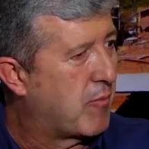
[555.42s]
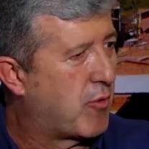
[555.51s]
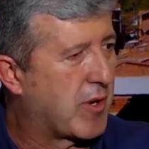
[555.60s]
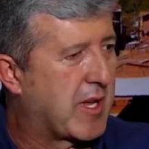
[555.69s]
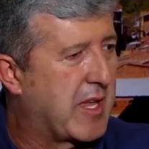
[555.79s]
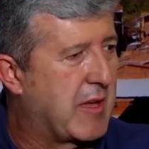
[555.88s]

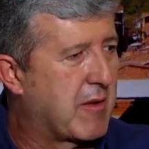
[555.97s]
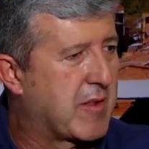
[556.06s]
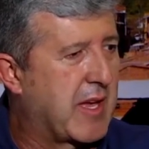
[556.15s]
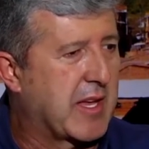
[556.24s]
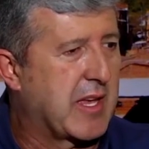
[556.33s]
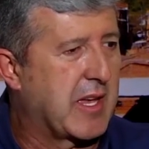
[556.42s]
porque de
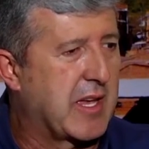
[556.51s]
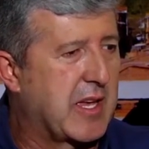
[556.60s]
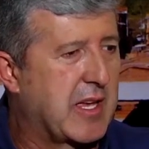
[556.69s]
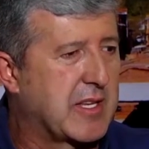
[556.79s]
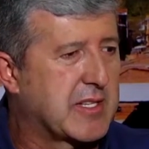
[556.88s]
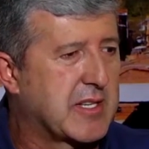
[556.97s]
verdad
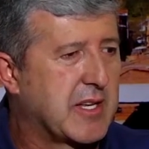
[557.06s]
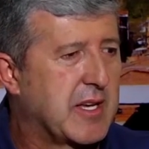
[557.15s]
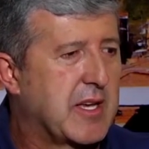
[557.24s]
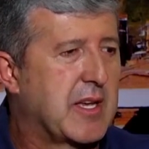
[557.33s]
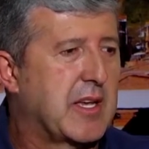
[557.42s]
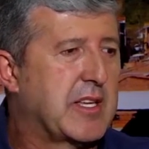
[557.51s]
que es,
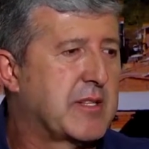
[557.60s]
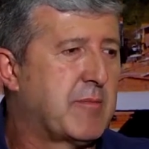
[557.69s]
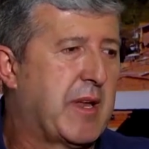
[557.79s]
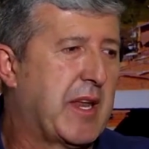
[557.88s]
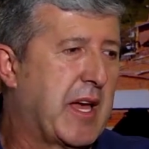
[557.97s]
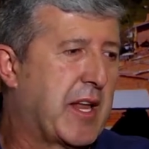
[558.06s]
es
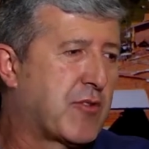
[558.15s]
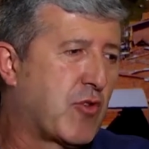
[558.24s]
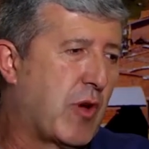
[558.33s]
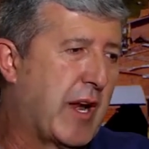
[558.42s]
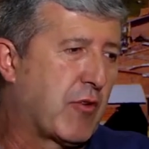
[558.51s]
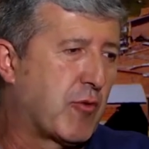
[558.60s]
manejar
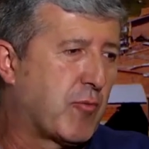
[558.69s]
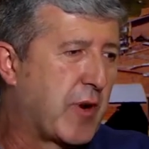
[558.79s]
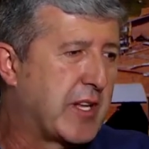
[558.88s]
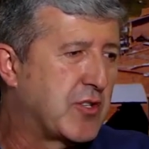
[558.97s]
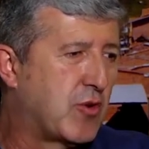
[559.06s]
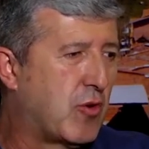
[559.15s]
toda la
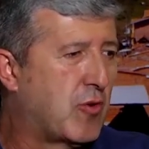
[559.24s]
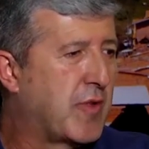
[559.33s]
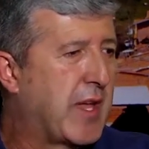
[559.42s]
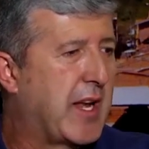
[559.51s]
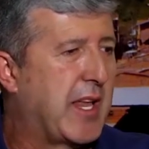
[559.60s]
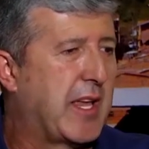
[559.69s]
corporación,
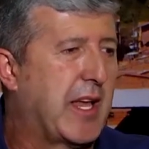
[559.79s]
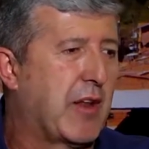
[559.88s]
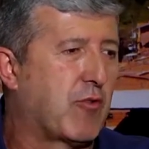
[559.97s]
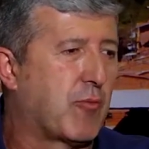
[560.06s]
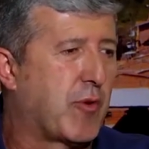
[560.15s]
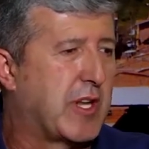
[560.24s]
darle a la
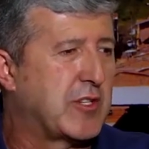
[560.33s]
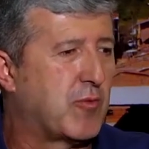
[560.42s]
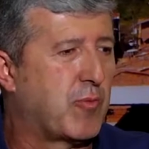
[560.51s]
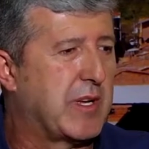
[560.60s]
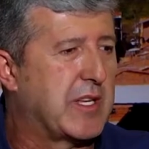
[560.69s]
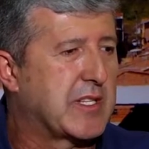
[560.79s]
corporación
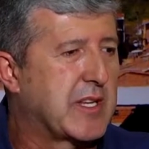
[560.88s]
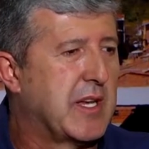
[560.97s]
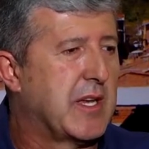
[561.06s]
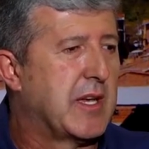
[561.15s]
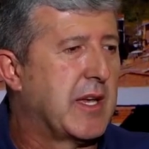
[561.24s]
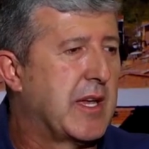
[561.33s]
pues,
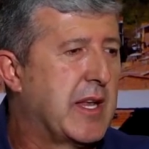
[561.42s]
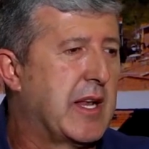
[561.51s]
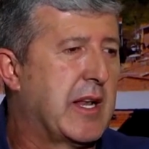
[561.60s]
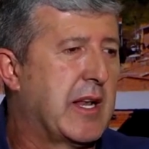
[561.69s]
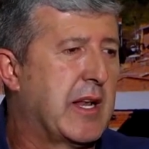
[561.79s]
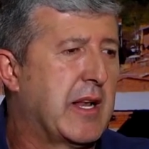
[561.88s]

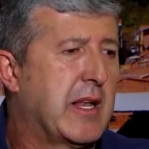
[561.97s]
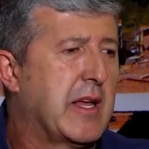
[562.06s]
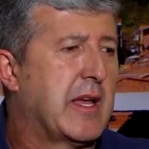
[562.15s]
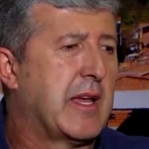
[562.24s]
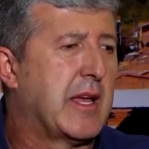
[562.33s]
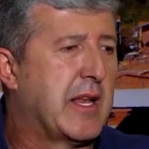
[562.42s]
el
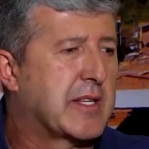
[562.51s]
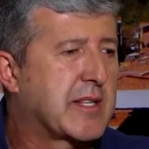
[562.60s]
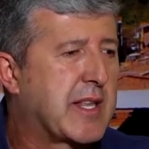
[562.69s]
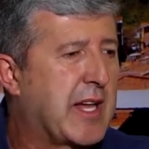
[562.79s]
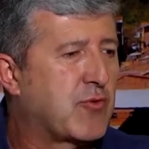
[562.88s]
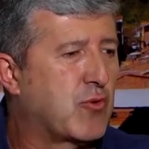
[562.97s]

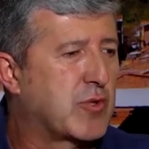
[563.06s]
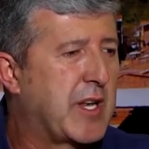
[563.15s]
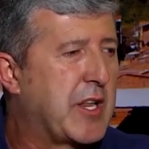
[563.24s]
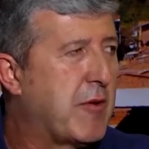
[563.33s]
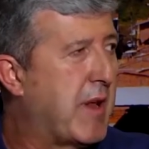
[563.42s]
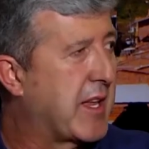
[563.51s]
estatus,
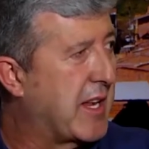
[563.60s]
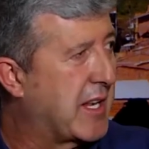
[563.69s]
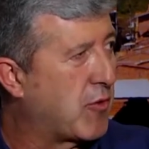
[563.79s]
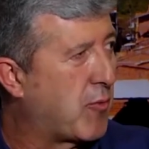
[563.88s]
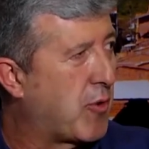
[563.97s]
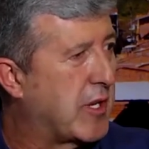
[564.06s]
el, nivel que
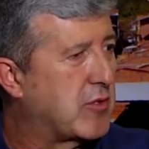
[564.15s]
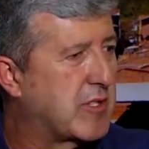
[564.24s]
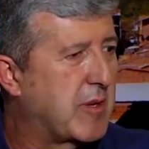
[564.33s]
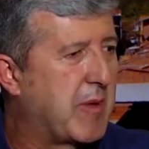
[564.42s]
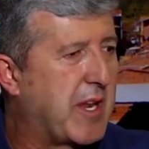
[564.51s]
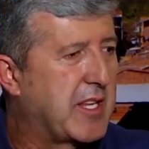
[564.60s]
la corporación
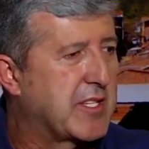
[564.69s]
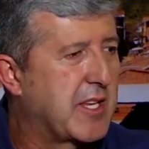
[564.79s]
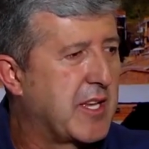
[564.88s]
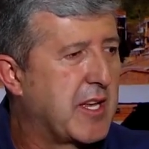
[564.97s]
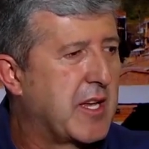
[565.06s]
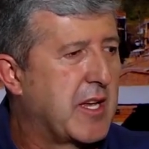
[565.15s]
se
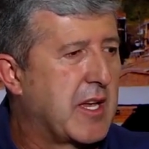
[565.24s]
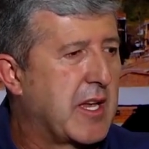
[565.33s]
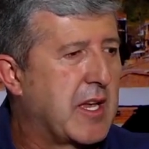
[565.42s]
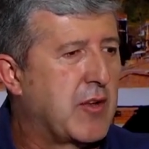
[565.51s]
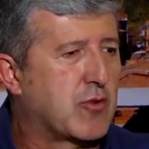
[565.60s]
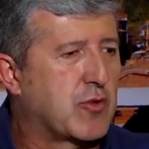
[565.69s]
merece.
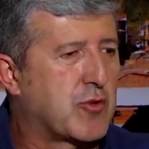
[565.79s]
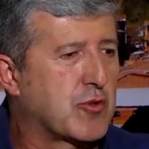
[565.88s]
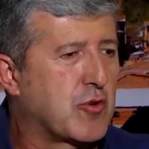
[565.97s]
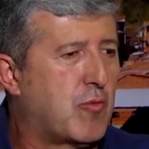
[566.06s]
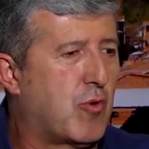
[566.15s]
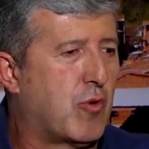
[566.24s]
Eh, nosotros
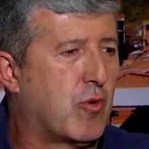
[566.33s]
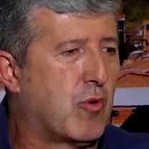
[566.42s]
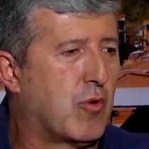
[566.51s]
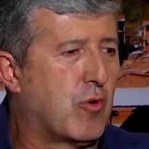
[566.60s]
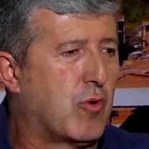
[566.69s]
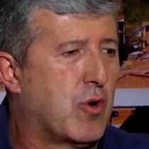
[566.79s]

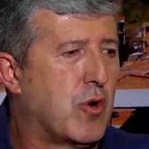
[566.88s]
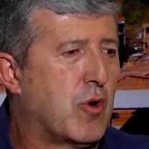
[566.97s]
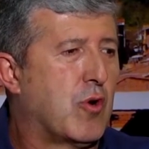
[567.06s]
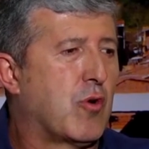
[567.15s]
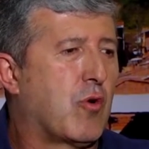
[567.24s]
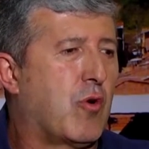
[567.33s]
como,
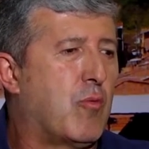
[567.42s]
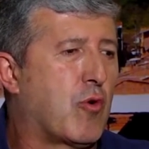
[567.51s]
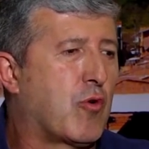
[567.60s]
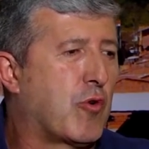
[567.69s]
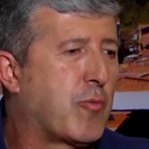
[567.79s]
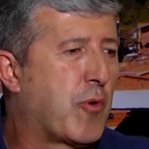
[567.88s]
como
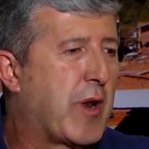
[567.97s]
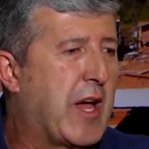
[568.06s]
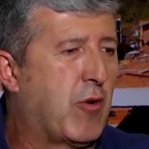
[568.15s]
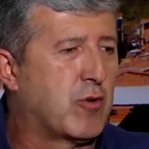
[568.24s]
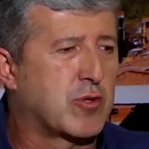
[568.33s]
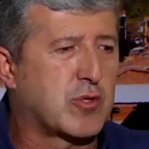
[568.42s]

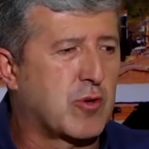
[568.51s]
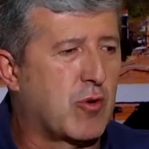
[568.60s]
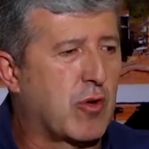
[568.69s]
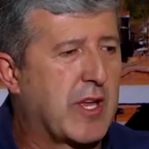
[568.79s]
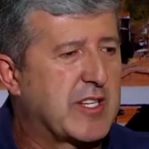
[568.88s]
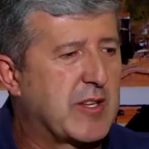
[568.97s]
corporados
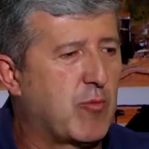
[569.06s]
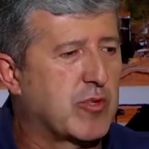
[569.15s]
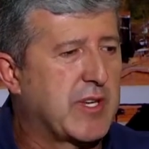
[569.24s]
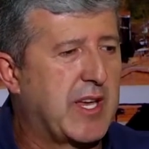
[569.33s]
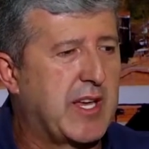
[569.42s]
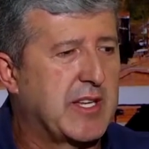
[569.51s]
lo que
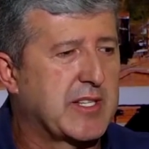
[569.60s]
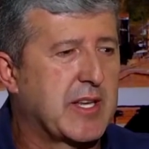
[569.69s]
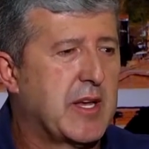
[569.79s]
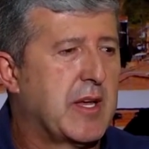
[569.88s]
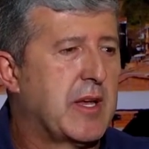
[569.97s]
hacemos es